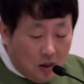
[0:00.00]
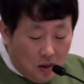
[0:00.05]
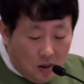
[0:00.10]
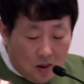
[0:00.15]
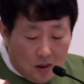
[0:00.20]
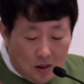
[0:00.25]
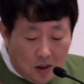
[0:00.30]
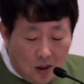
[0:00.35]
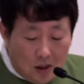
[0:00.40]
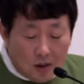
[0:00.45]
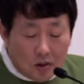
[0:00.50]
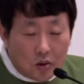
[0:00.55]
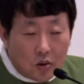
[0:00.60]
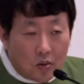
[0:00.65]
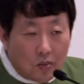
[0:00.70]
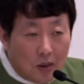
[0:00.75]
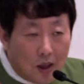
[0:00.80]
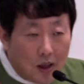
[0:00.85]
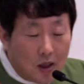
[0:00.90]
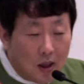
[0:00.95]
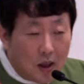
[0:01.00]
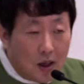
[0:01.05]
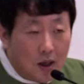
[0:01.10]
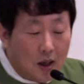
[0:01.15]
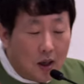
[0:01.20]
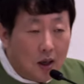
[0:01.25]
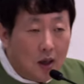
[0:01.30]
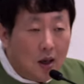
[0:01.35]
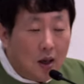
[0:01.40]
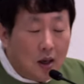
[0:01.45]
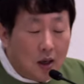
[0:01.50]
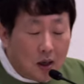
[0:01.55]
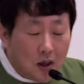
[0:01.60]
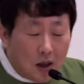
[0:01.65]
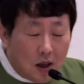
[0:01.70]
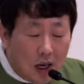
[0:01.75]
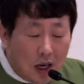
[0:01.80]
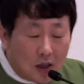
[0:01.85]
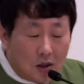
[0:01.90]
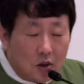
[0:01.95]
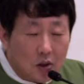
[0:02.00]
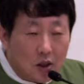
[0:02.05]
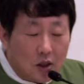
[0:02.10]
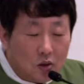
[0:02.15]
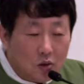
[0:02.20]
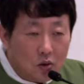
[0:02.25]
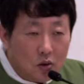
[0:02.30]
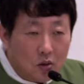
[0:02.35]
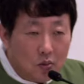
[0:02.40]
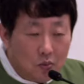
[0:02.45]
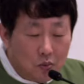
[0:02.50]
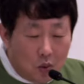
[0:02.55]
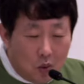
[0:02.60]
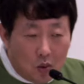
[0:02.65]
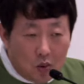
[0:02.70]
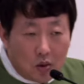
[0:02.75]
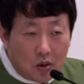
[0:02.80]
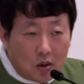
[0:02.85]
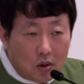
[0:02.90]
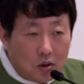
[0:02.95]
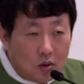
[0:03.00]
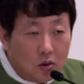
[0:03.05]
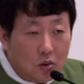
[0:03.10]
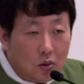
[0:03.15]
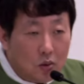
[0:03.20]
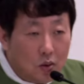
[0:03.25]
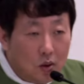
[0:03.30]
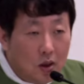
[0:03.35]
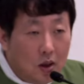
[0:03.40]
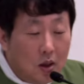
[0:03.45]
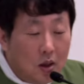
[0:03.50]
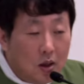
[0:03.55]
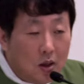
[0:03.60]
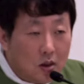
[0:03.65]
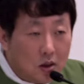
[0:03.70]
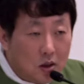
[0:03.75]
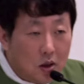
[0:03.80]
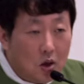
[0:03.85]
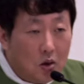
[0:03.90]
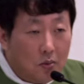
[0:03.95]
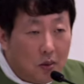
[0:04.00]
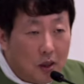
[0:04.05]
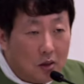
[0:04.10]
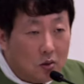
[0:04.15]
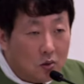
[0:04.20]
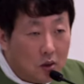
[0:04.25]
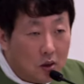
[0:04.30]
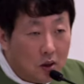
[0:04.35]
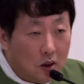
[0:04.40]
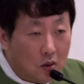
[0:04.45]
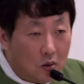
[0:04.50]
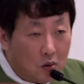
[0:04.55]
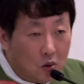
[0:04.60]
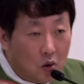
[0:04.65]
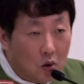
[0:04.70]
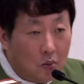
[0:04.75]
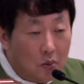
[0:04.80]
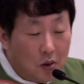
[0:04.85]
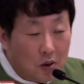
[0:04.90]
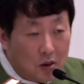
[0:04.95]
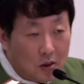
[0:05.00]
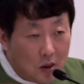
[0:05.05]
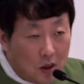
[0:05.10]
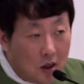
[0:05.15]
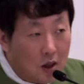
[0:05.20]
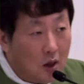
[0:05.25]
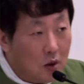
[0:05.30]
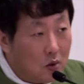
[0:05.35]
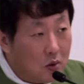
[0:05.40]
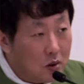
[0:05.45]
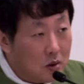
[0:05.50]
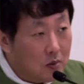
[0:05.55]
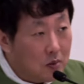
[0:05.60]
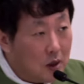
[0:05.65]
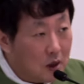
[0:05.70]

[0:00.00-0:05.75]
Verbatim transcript: 내조마리아가 가져다 주는 모든 은총을 체험할 수 있다고 교본에서 얘기하고 있습니다.